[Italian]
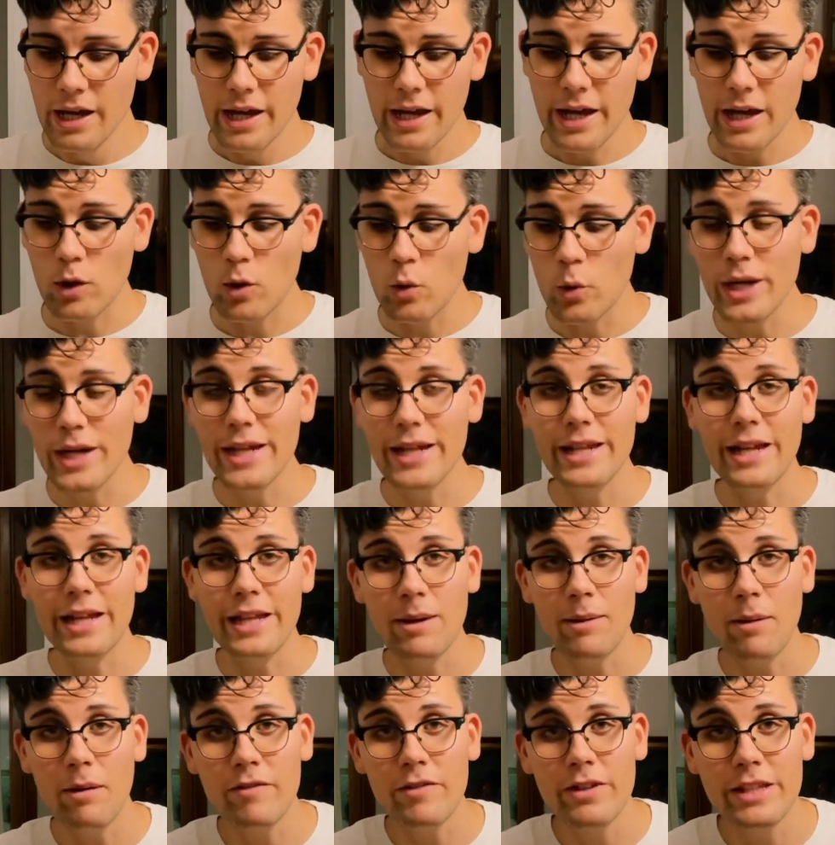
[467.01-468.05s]
E quindi
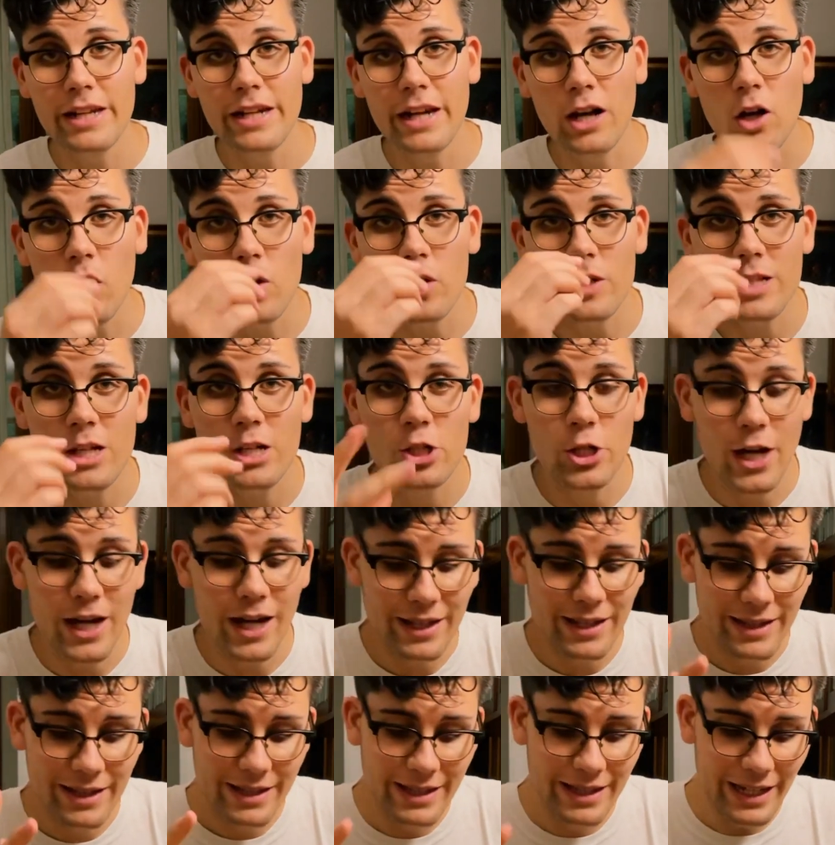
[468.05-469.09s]
andiamo a vedere cosa
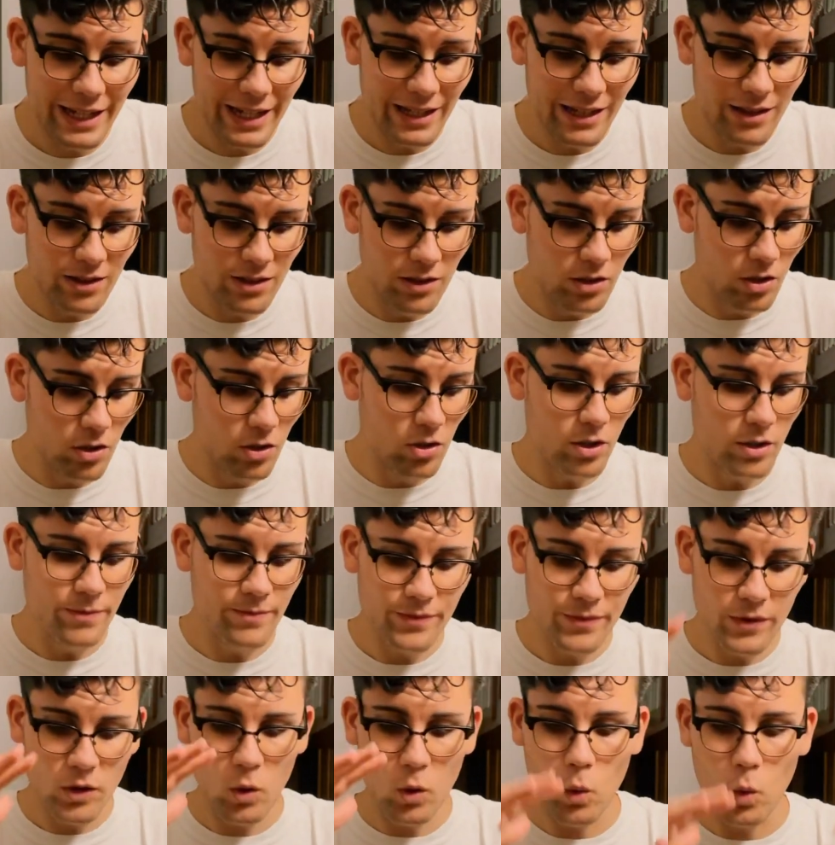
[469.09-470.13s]
c'è
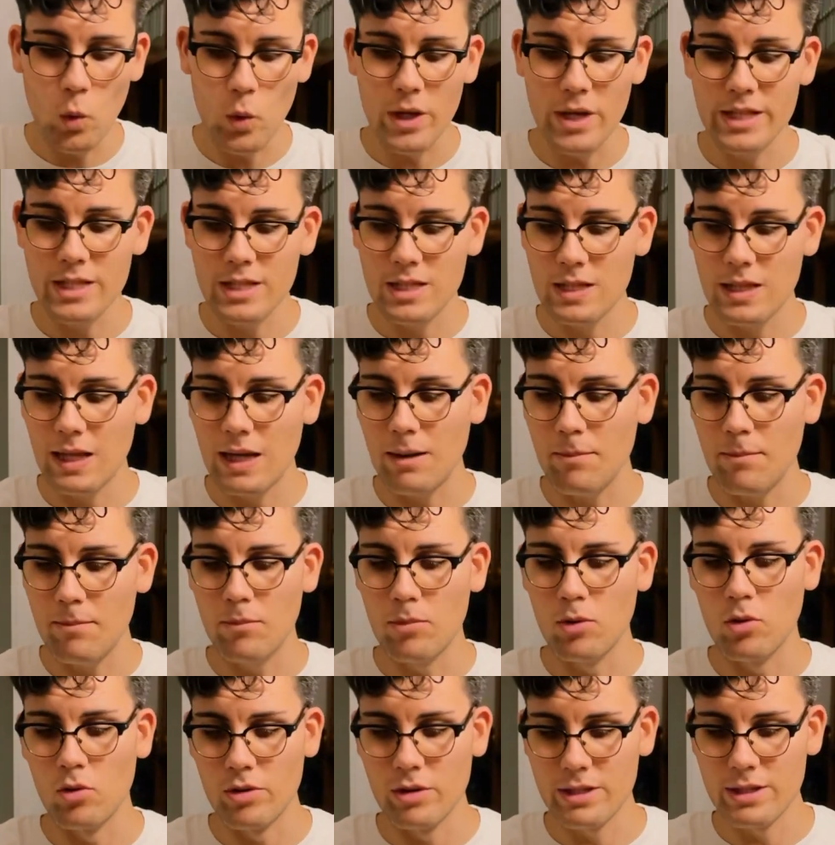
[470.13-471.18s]
dentro questa
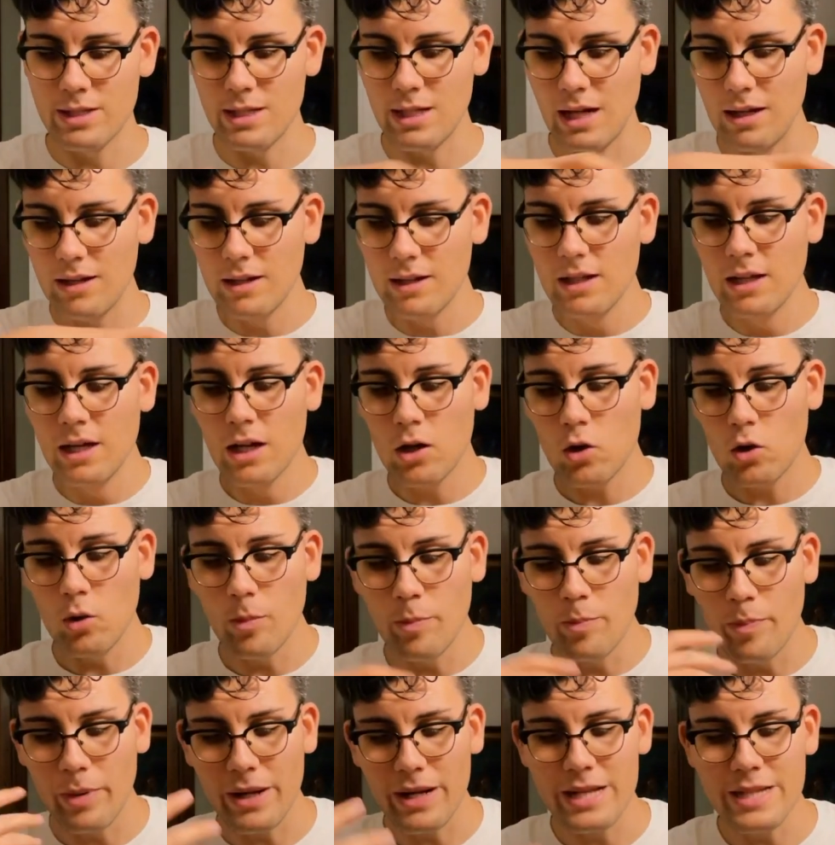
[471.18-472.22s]
borsa,
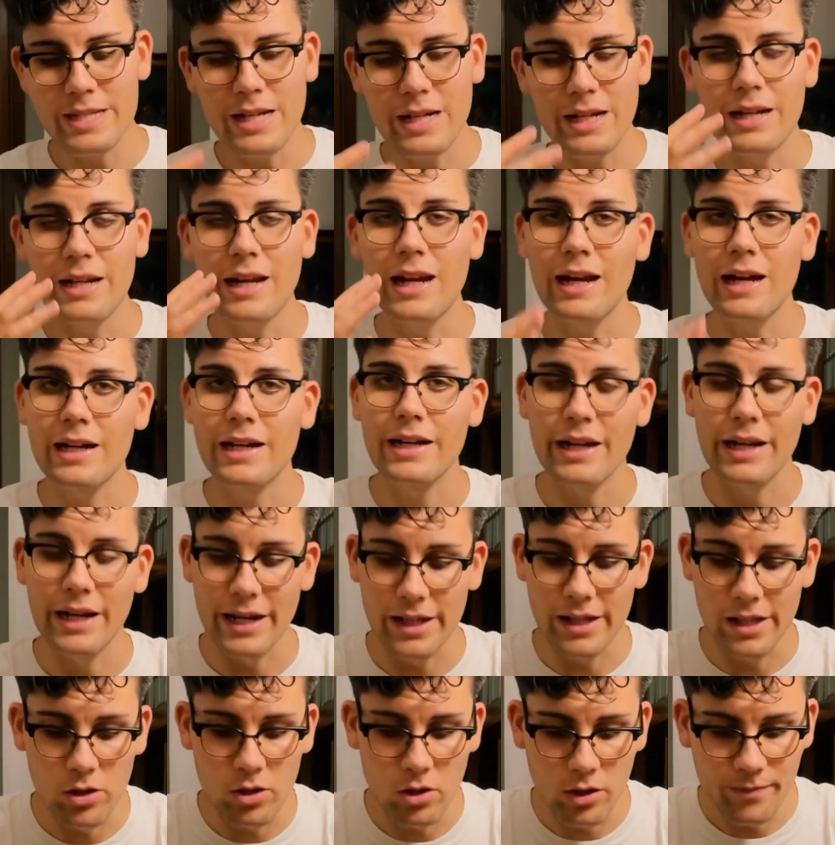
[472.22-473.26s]
compresa
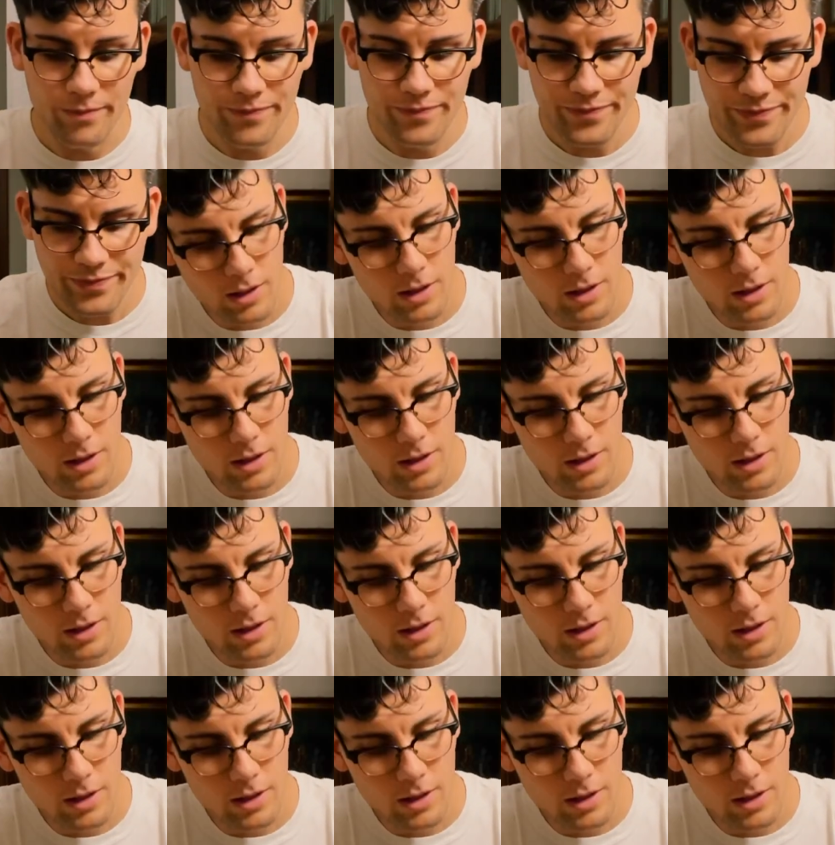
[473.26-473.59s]
nell'accredito.